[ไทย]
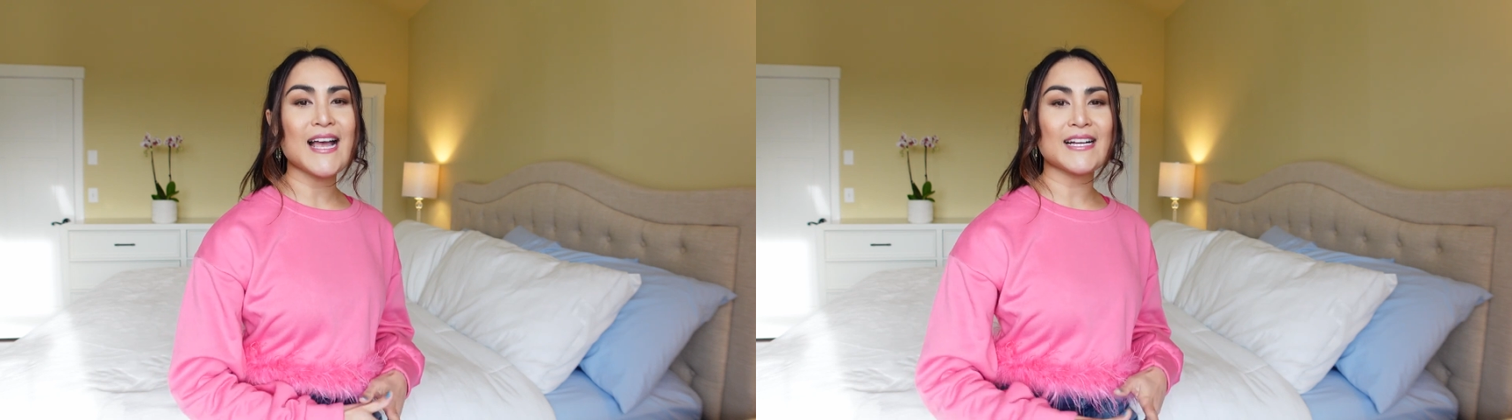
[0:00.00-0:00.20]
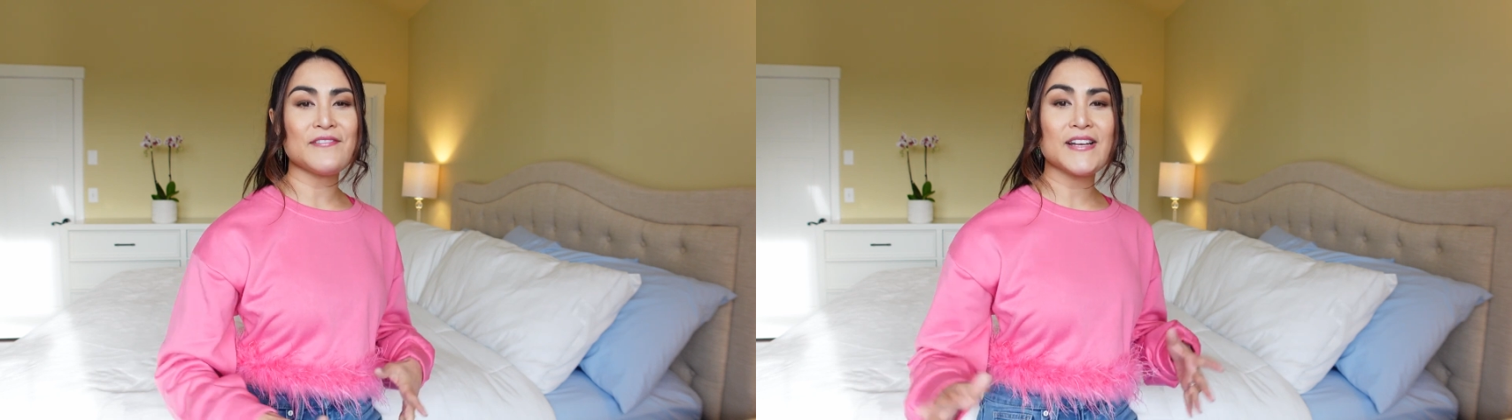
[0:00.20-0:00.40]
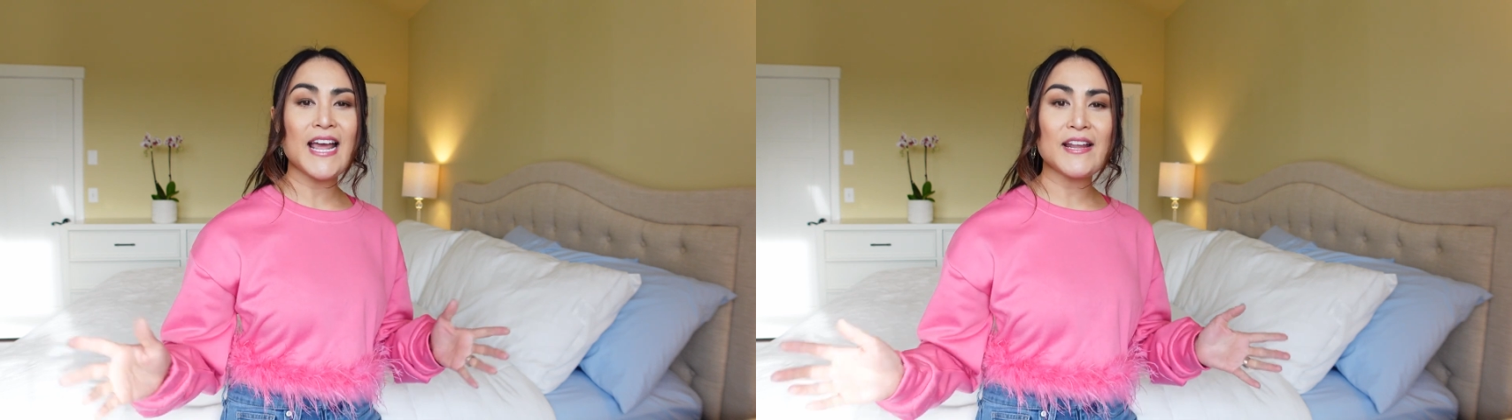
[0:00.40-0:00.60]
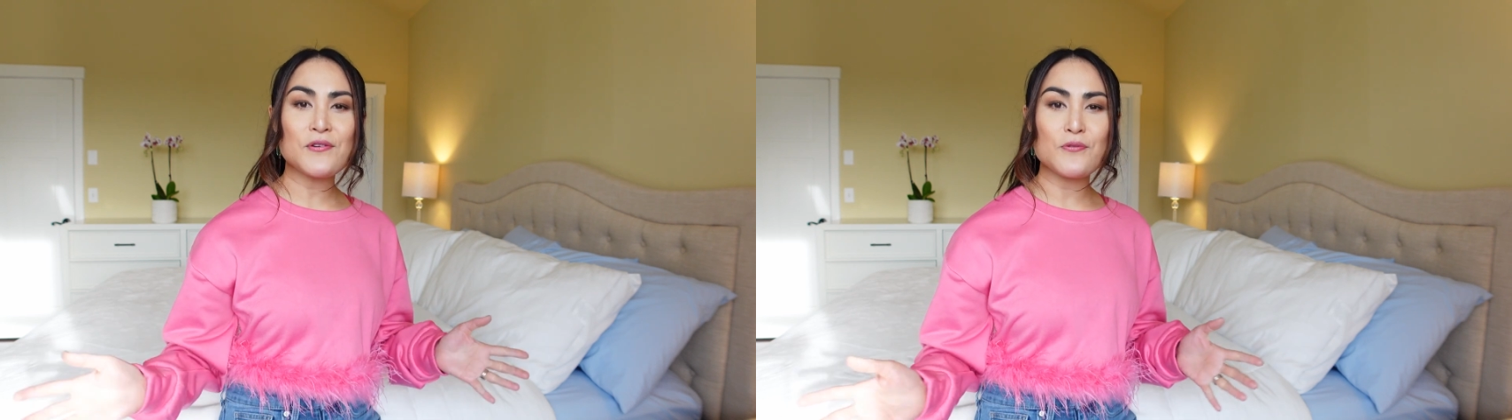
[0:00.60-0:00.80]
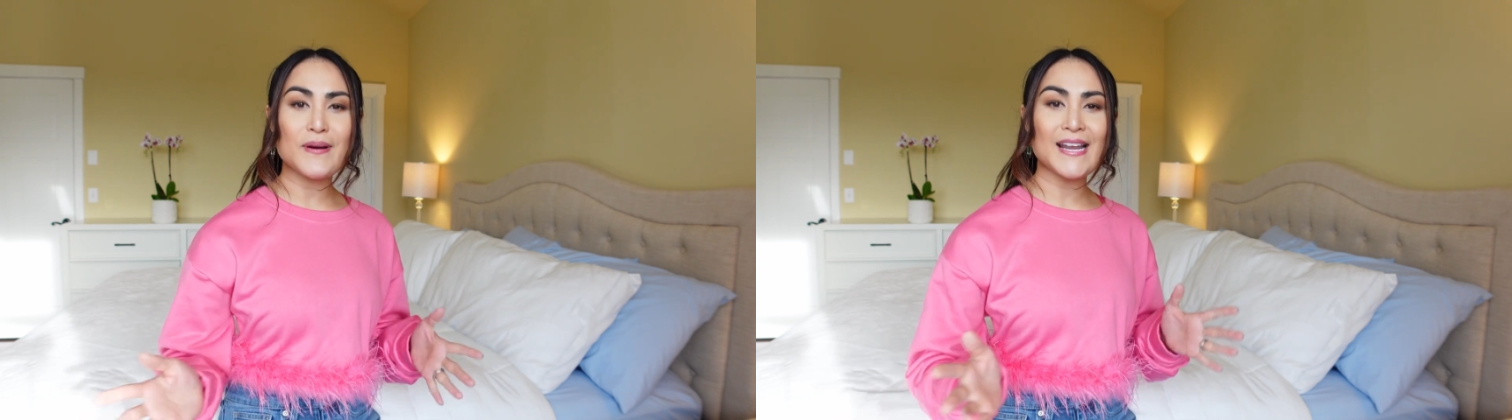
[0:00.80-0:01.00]
จากที่วินา
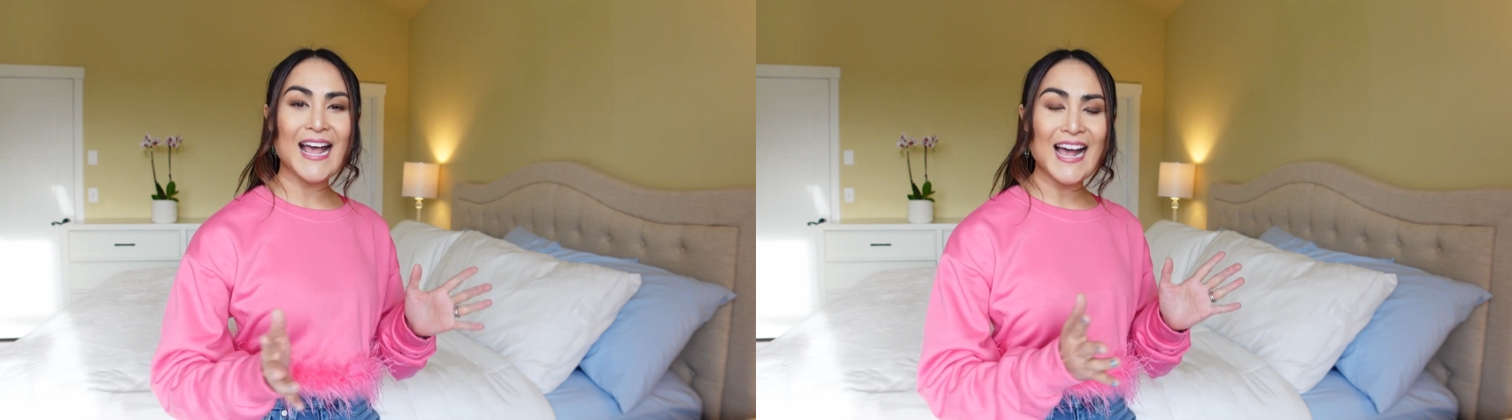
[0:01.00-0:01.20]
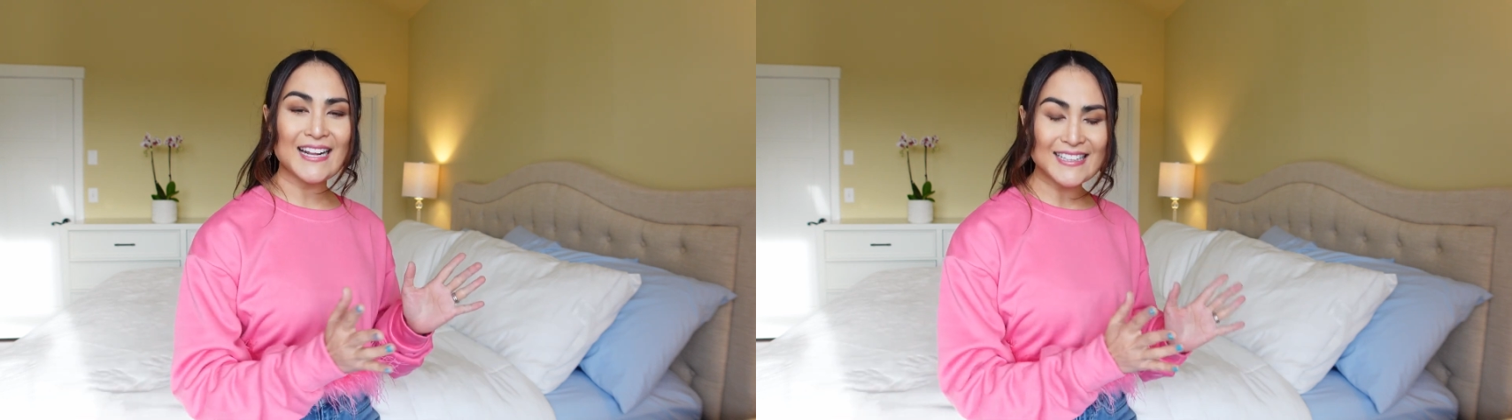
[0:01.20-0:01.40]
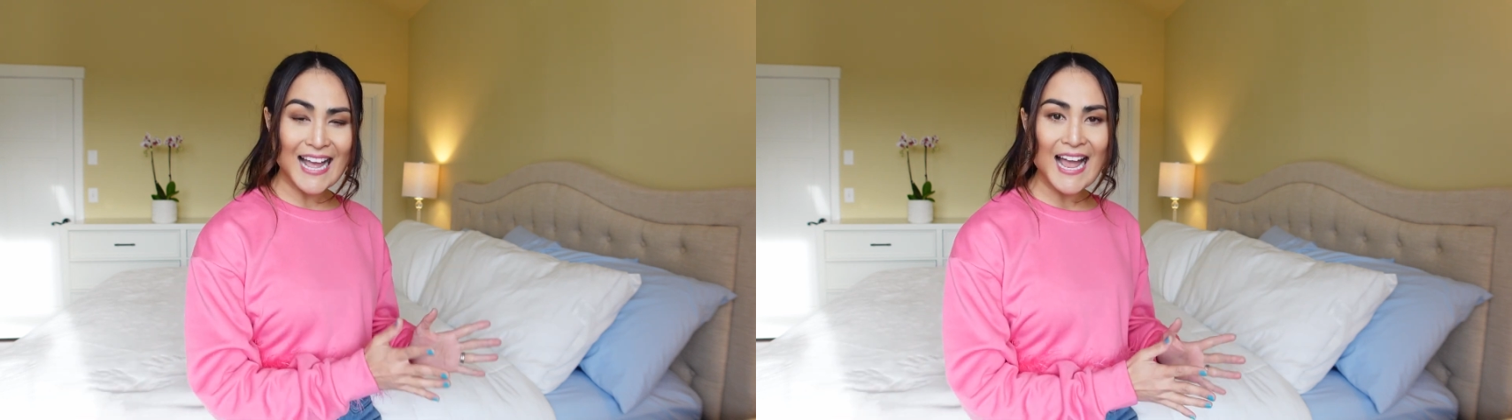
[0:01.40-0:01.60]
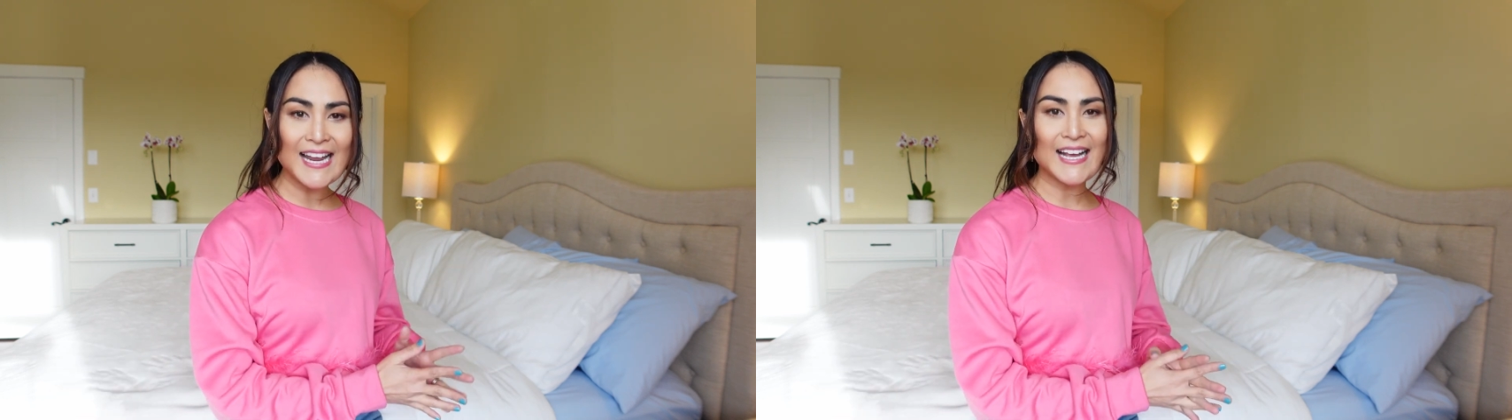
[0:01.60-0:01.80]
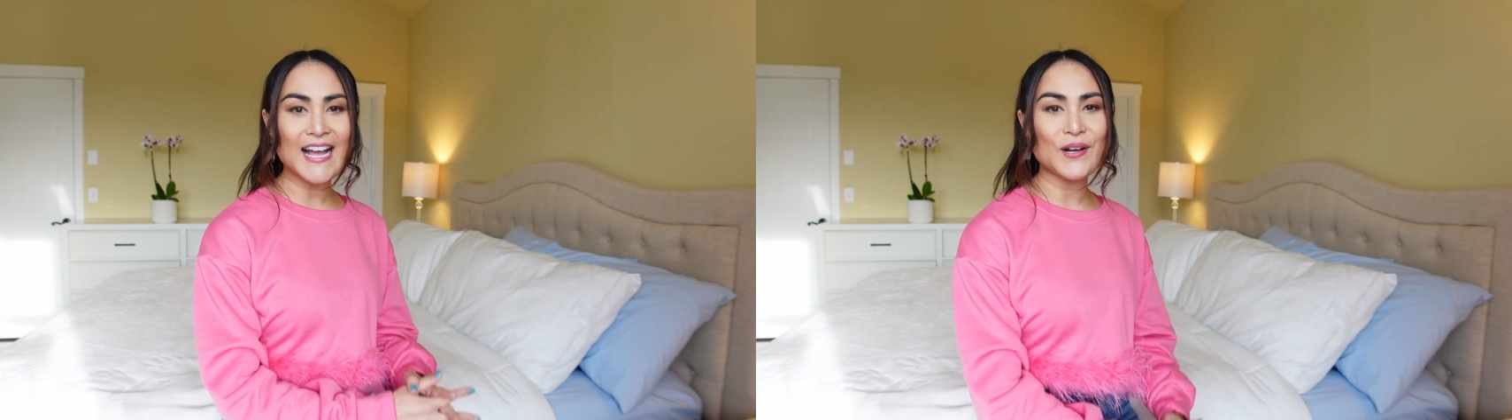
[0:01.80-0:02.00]
อยู่ไปทางใต้
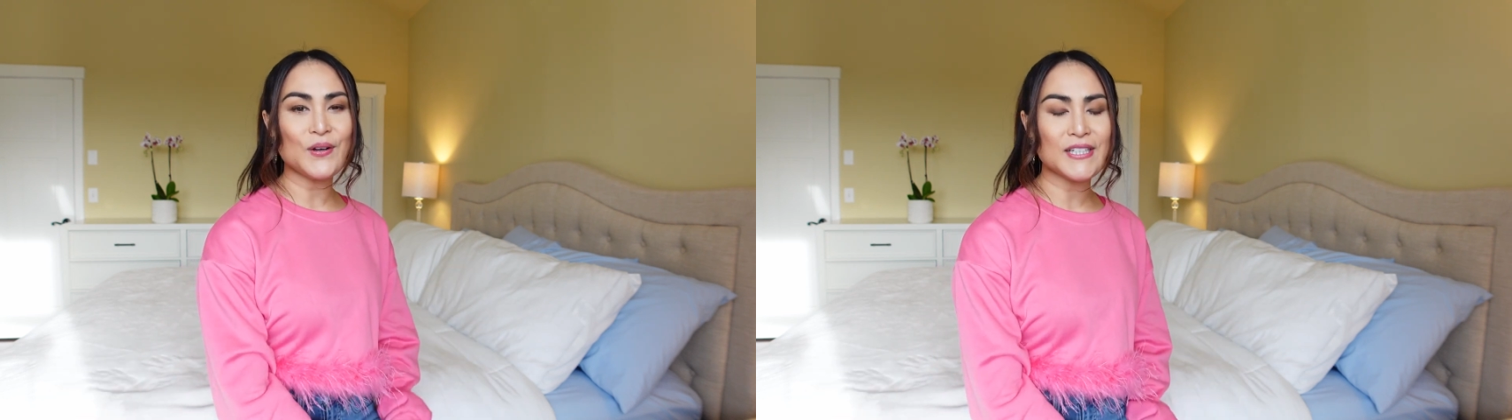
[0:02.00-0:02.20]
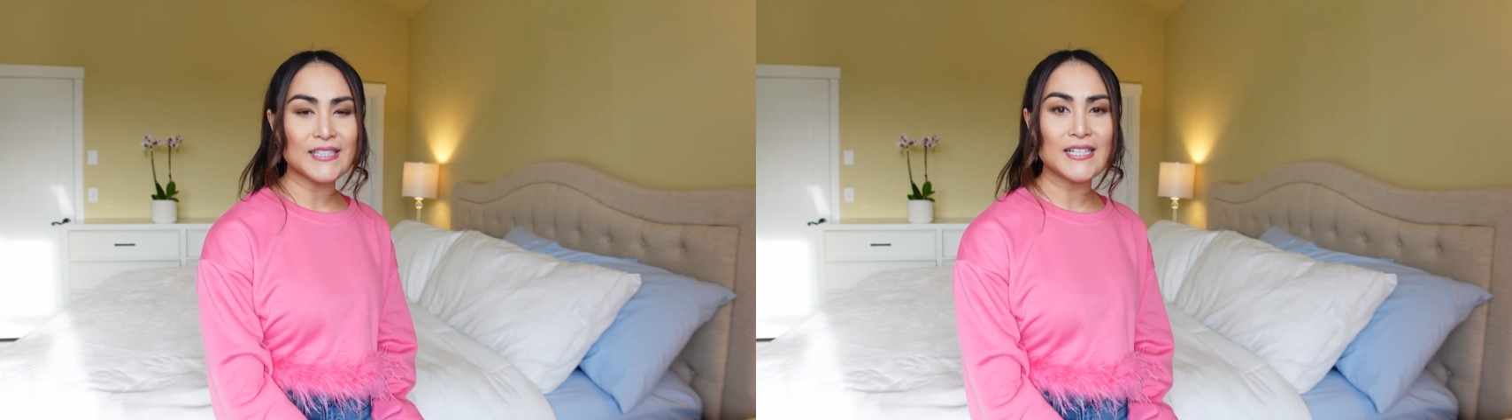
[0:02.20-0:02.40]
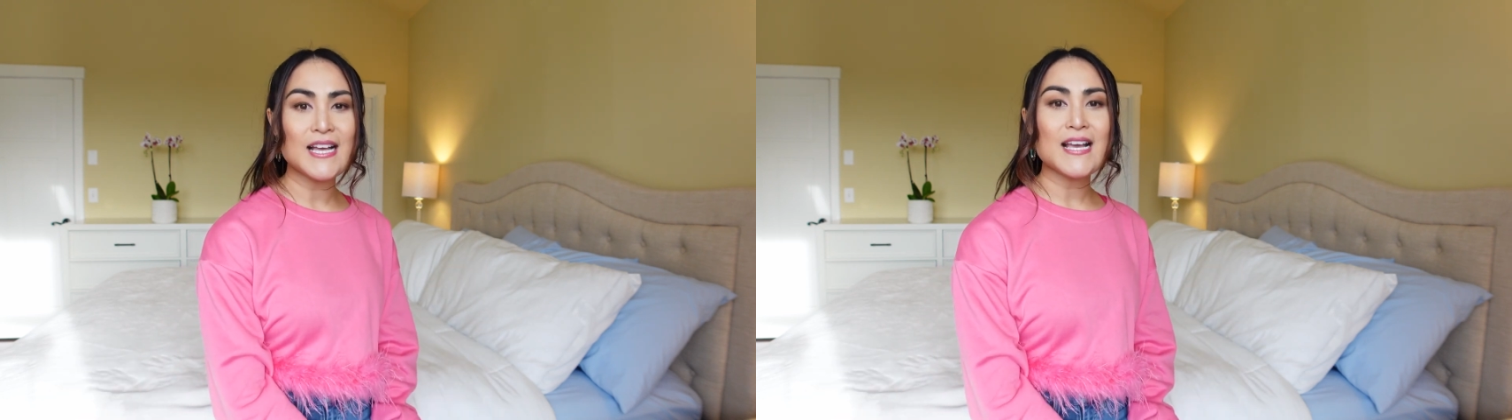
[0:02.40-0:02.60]
นะคะ ก็คือ